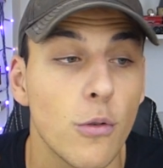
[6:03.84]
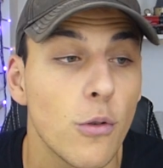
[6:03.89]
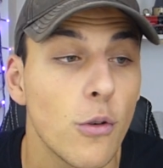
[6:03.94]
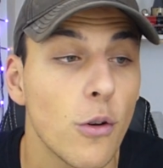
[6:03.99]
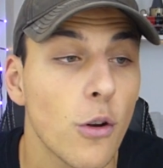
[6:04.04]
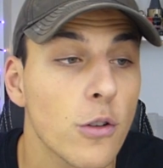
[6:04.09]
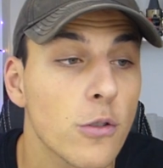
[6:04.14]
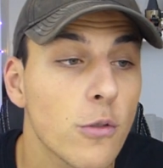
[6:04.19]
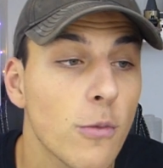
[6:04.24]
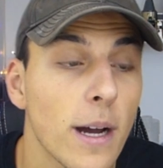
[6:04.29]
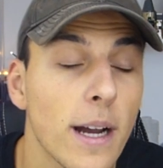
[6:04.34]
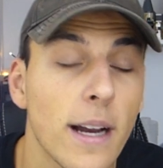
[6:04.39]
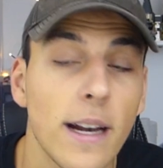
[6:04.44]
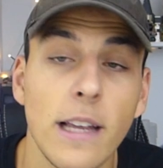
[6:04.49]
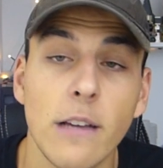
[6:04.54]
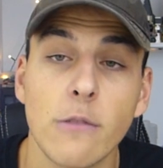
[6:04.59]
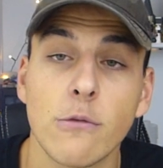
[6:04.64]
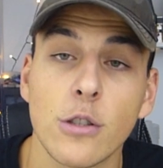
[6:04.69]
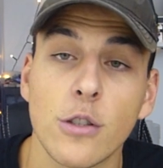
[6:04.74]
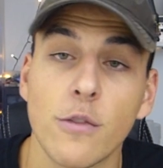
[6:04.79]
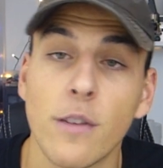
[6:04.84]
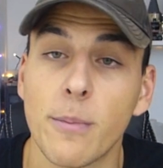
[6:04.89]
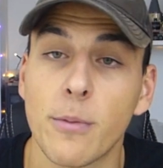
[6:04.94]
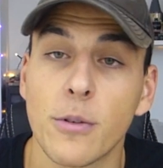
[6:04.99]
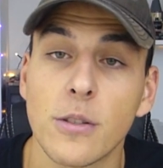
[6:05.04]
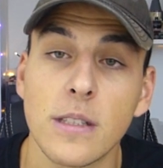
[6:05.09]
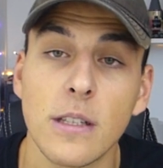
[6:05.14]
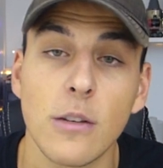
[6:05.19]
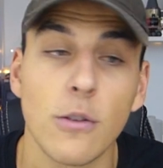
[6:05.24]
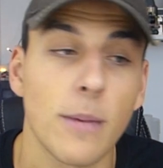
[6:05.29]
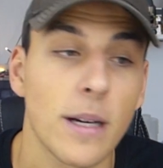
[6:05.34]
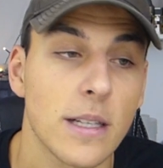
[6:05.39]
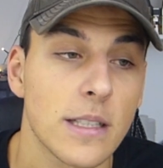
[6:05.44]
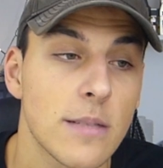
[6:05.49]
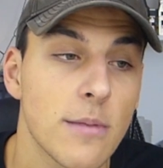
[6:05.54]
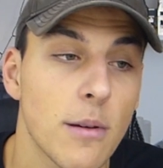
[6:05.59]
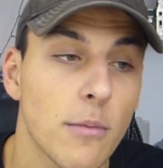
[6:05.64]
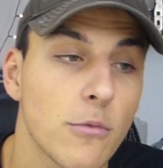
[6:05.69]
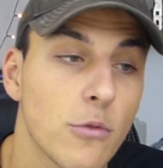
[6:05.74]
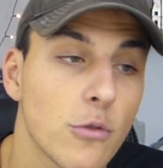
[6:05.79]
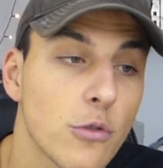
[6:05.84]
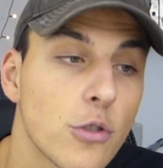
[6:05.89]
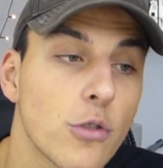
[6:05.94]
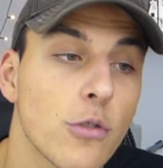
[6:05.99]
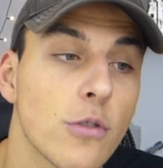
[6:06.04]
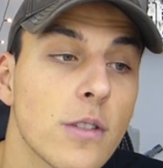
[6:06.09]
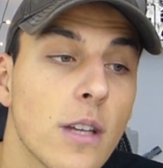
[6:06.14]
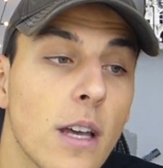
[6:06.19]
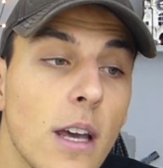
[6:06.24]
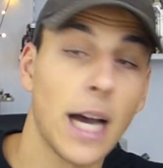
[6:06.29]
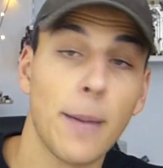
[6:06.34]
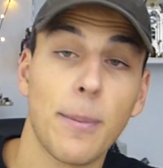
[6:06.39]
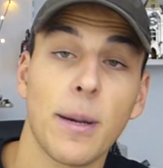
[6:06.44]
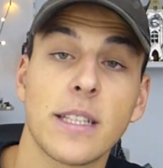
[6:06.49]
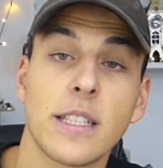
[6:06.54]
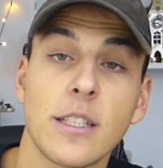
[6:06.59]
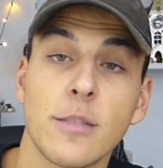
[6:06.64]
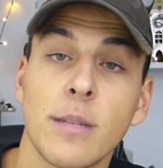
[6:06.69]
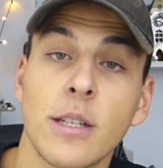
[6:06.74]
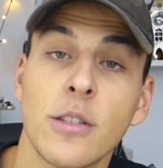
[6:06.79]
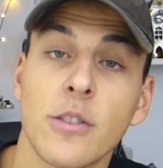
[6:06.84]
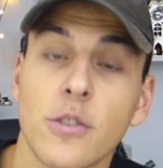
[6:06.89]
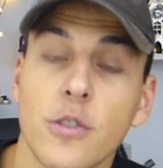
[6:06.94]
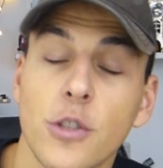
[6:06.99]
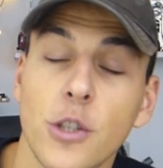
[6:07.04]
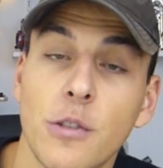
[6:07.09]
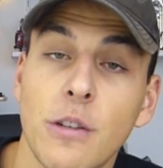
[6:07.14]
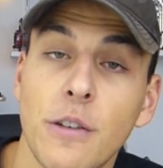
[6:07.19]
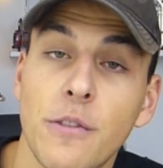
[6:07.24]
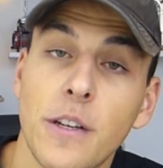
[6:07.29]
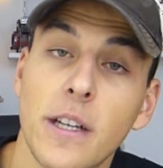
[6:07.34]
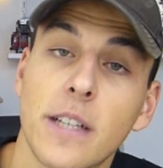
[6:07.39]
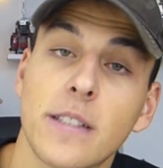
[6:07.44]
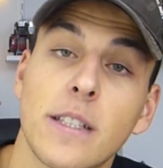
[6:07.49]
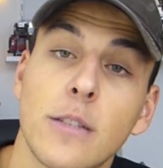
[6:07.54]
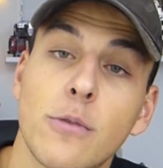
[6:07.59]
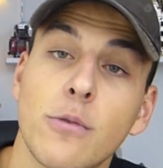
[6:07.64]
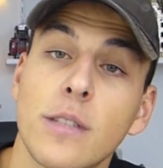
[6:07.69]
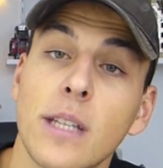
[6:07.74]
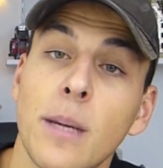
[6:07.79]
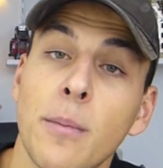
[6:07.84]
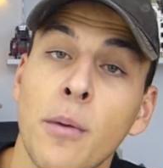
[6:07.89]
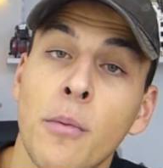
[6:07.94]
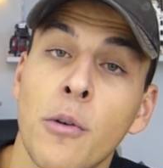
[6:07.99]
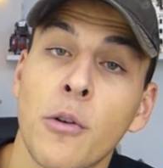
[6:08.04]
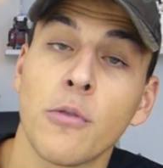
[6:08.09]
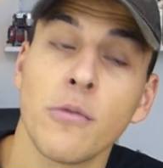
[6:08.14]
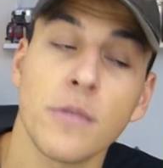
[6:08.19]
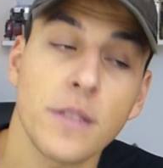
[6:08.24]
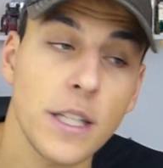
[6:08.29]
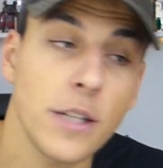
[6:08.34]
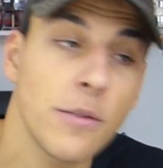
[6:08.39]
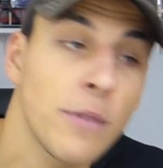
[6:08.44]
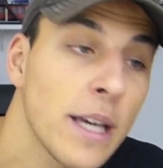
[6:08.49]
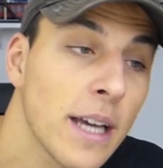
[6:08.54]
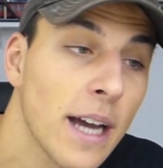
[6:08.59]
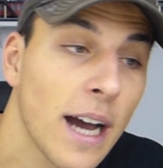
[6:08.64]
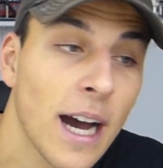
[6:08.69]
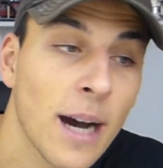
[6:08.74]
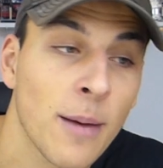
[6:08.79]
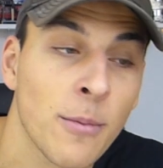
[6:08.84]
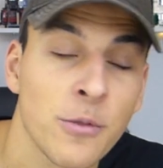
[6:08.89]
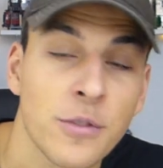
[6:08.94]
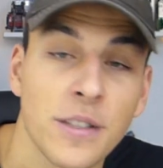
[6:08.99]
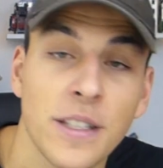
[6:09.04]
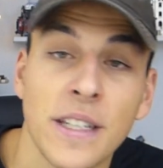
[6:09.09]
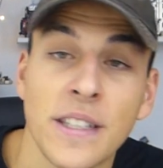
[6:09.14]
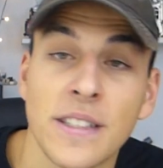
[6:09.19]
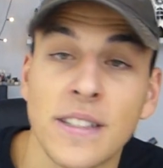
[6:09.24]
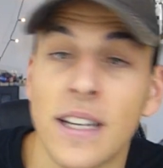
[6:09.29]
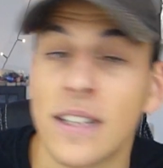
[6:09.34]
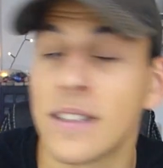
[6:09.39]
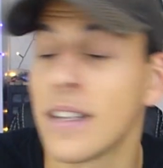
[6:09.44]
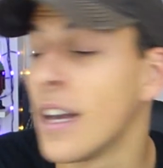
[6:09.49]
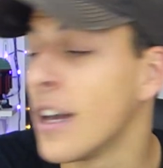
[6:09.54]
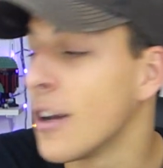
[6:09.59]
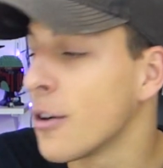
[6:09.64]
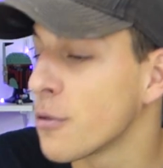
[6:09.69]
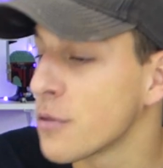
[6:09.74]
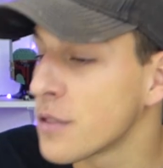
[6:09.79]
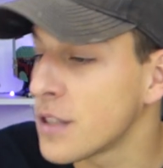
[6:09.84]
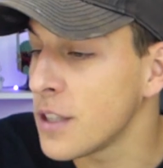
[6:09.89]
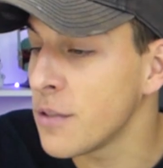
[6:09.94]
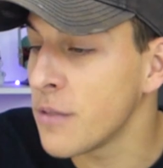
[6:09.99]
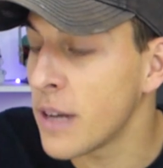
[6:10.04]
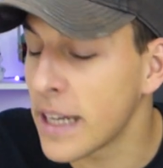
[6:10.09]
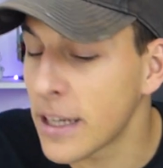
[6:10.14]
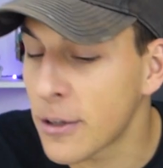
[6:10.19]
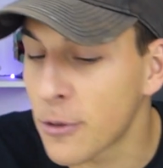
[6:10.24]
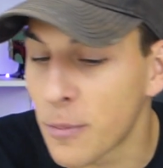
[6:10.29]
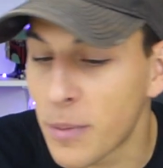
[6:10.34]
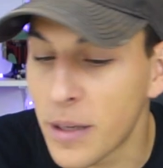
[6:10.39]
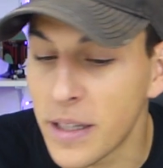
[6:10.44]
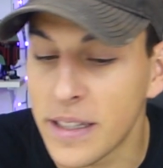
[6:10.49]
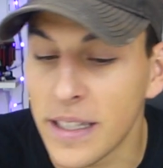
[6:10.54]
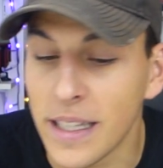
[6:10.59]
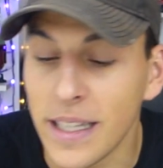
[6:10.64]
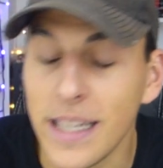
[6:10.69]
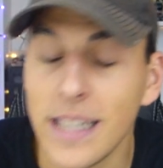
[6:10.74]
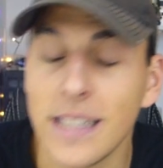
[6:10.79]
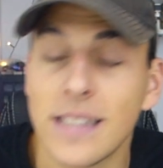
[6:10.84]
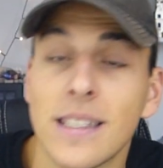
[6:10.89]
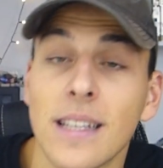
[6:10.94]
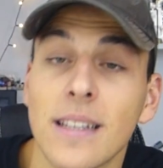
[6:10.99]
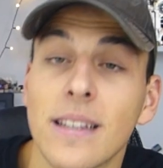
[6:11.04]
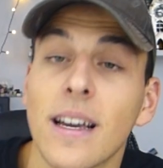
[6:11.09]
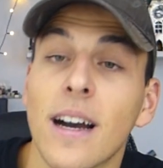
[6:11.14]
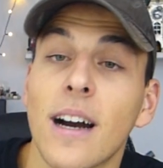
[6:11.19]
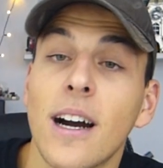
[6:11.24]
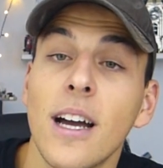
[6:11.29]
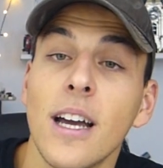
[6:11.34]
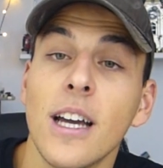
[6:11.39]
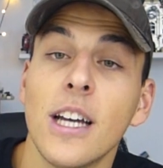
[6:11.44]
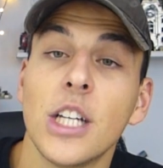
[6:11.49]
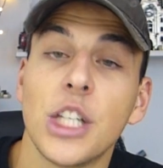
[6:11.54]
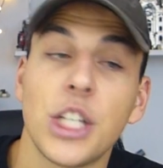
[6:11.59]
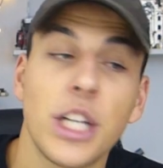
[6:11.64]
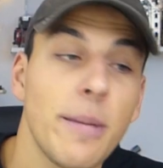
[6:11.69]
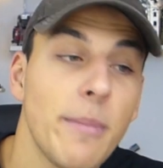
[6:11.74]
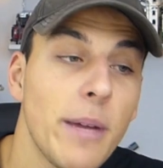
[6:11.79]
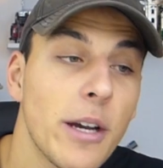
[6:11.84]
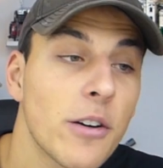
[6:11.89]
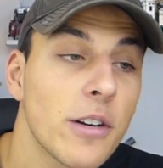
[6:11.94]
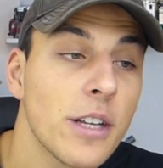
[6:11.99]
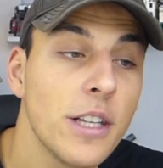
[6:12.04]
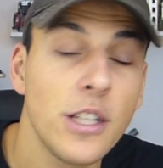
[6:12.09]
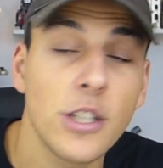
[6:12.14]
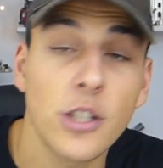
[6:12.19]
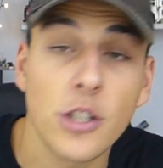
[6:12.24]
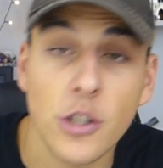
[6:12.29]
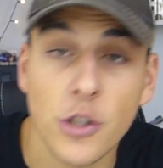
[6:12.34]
l'endroit le, clé où je vais poster le maximum de choses. À partir de maintenant, ce que je vais faire, c'est tout simplement continuer à remonter les sets, continuer à les compléter, etc. Je les mets en ligne,